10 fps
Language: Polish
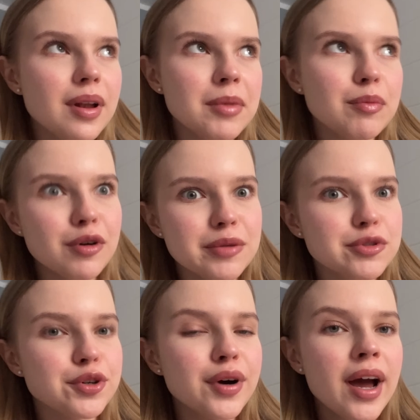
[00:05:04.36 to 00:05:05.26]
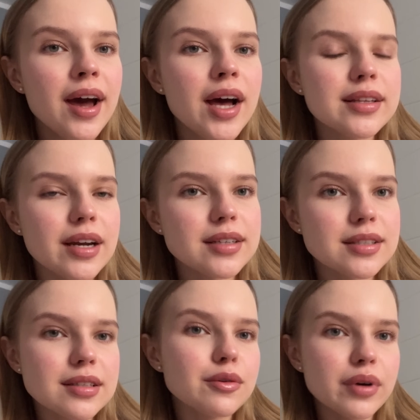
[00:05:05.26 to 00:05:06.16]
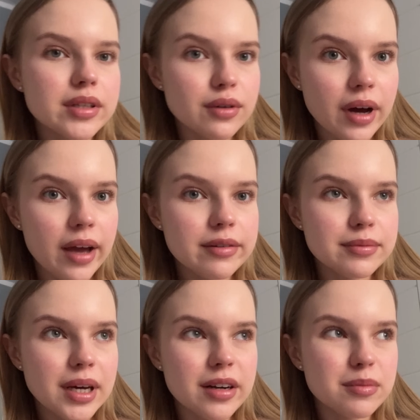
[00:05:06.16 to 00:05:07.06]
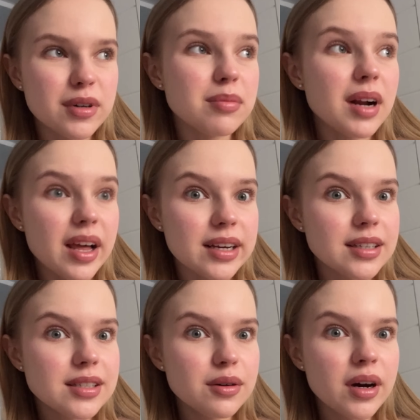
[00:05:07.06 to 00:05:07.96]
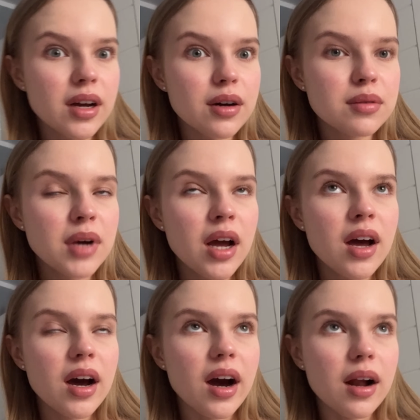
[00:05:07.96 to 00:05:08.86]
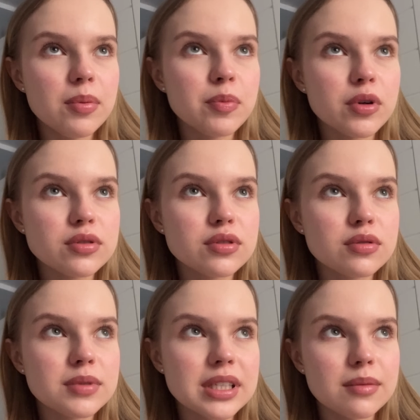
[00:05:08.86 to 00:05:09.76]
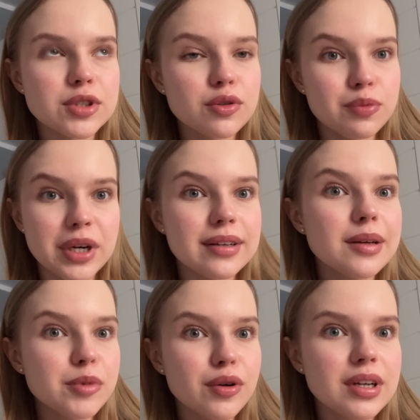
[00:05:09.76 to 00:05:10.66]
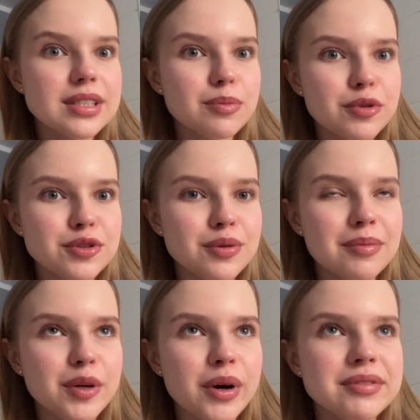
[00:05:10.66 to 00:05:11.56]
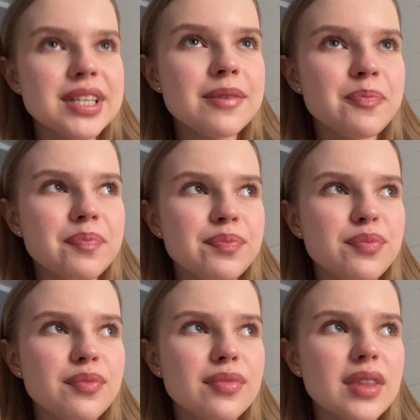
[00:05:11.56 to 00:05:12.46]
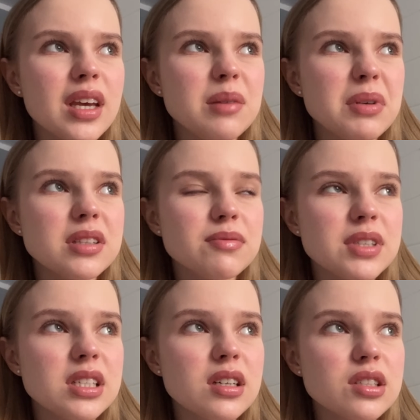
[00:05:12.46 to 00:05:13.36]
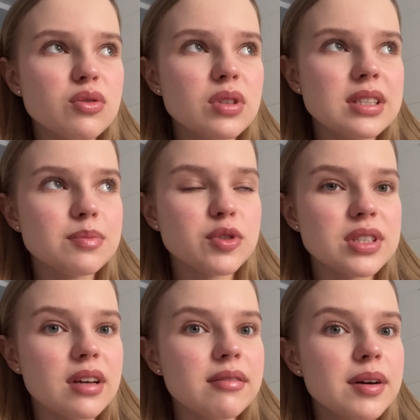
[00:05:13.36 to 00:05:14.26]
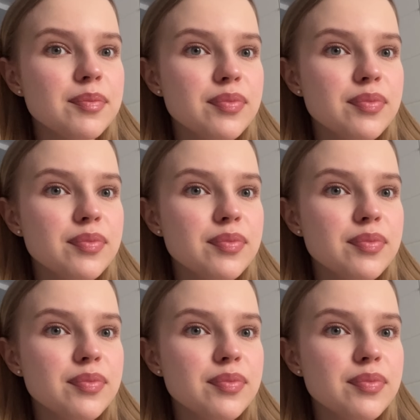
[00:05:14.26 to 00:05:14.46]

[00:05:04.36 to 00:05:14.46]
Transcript: mnie boli brzuch. Teraz jest akurat ok w miarę, bo chyba leki działają, ale po prostu myślałam, że umrę. Na biologii się położyłam na ławce mm, i pani stwierdziła, że to nie jest postawa,